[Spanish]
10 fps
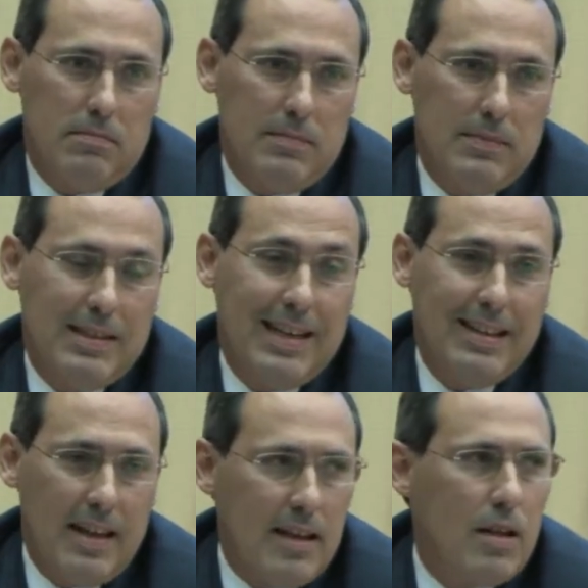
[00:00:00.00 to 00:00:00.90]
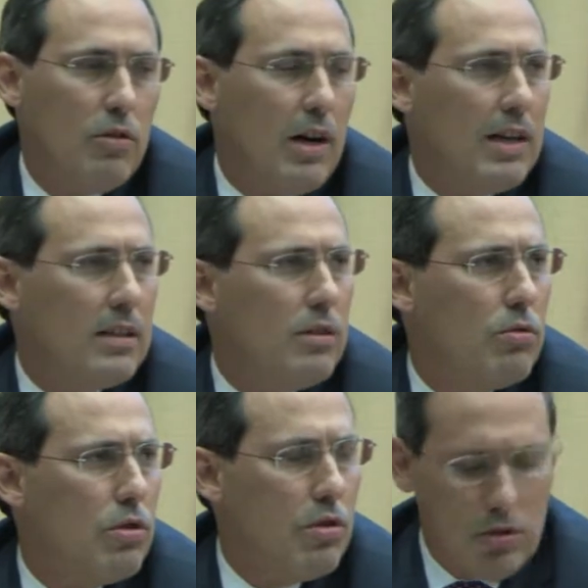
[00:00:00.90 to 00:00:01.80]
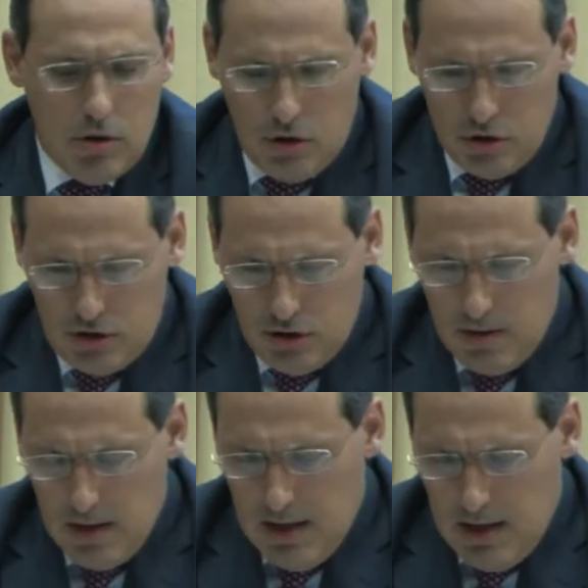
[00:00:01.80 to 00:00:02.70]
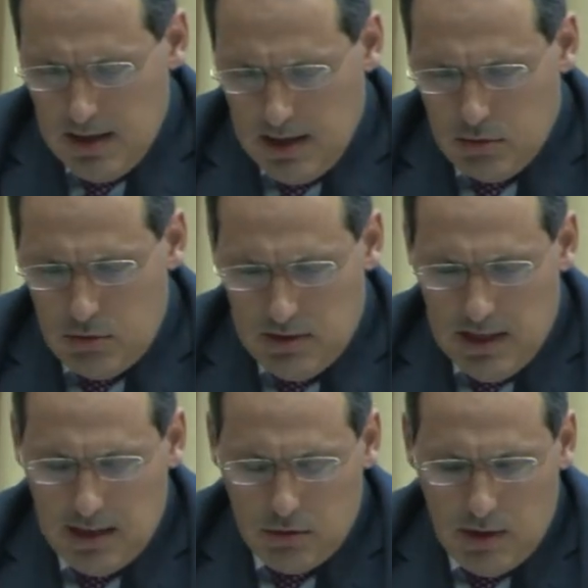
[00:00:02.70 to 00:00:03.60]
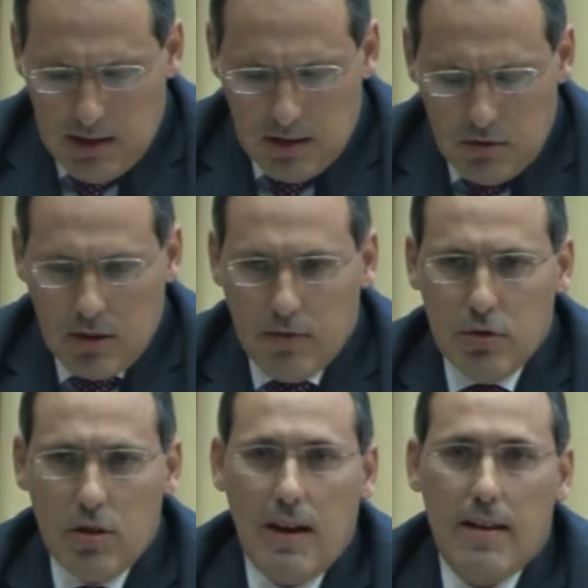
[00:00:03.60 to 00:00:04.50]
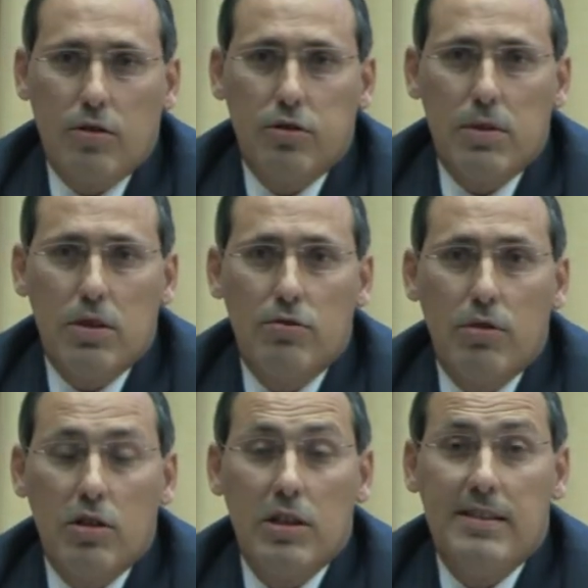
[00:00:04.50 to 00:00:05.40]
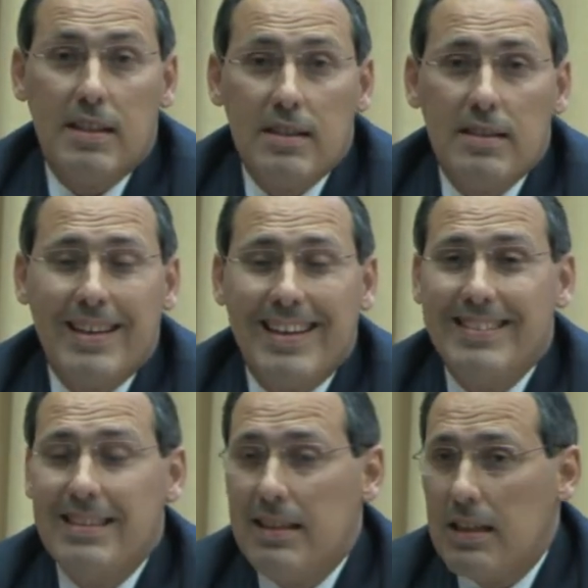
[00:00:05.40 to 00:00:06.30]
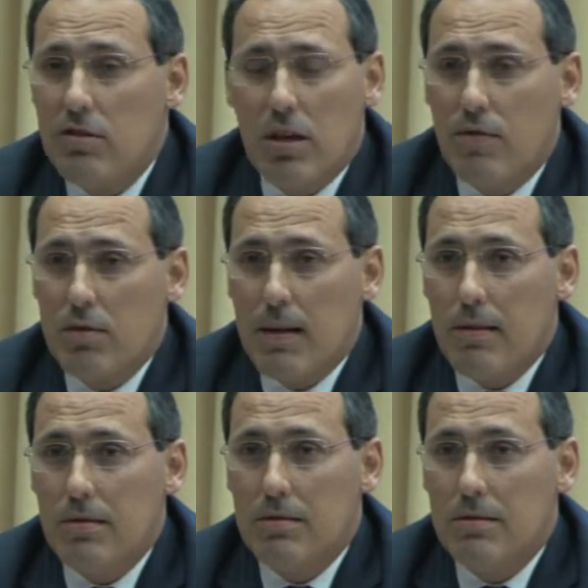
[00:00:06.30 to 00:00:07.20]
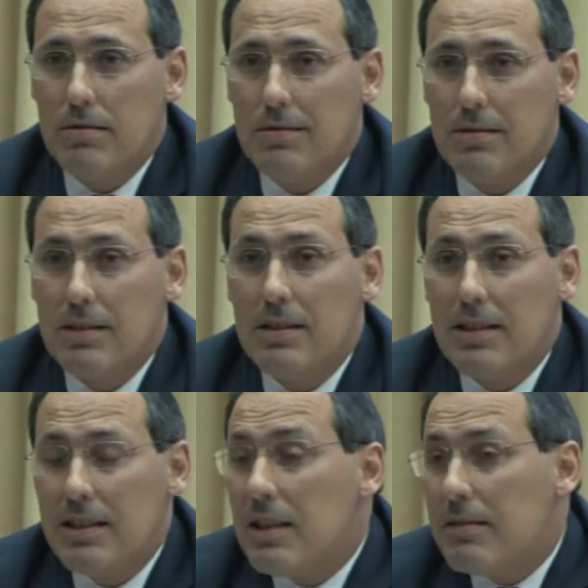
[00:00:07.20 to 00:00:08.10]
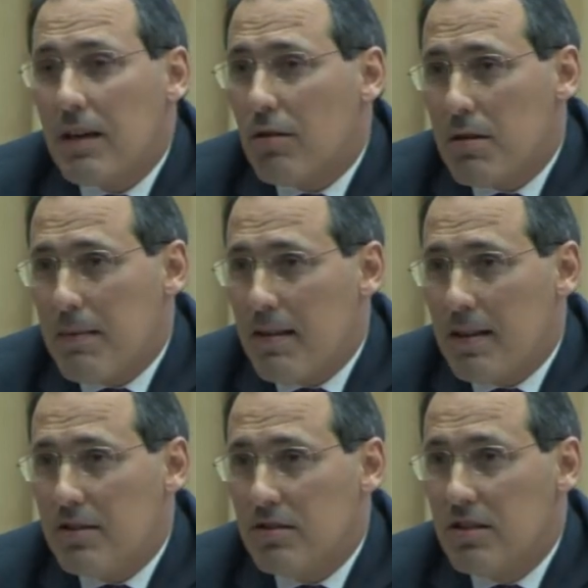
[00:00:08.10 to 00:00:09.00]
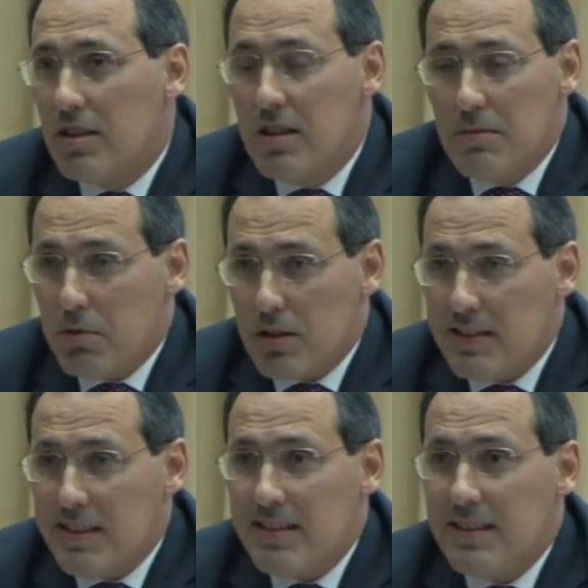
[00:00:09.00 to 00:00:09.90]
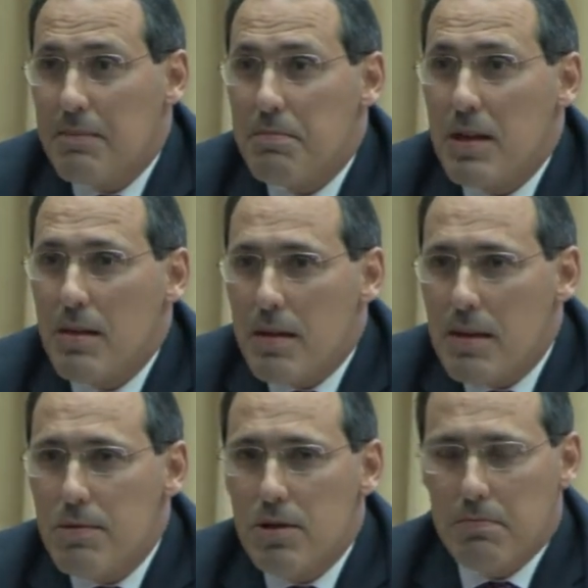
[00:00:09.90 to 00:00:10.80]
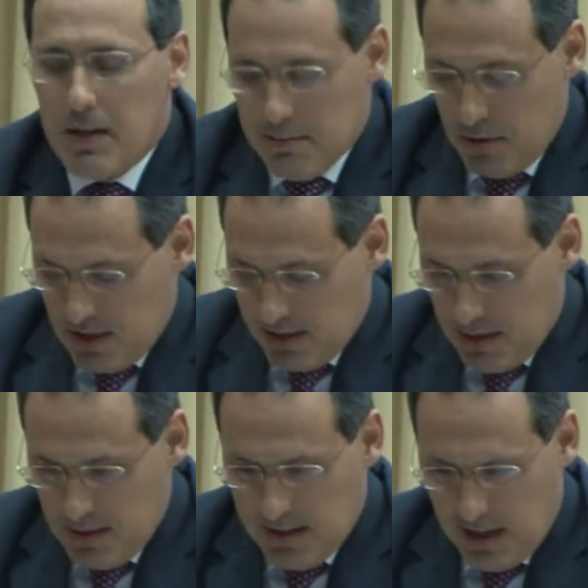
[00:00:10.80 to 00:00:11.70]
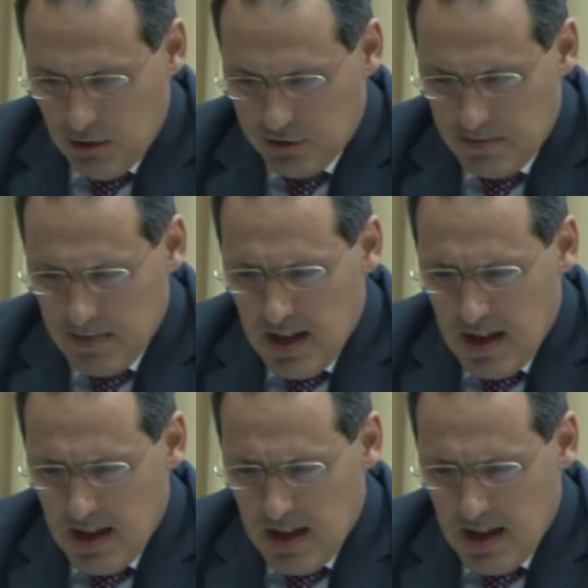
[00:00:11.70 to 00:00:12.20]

mm, trasladado al artículo 8 del actual texto refundido de la Ley de Consumidor y Usuarios y se entiende que sin derecho a la información quiebran los demás derechos, porque es este principio para poder ejercitarlos.